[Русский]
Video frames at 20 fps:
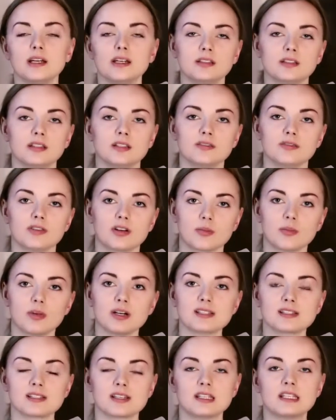эта
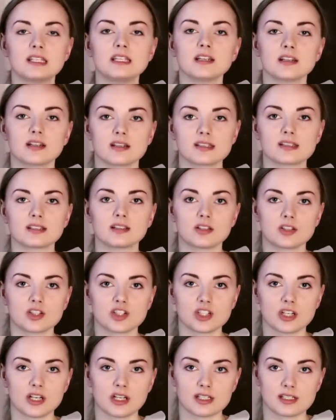информация не
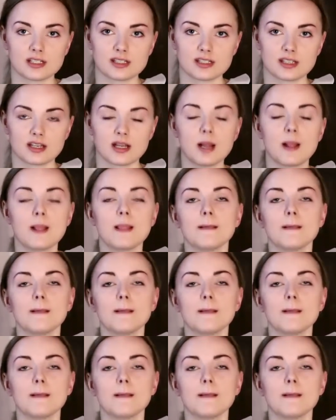разглашается.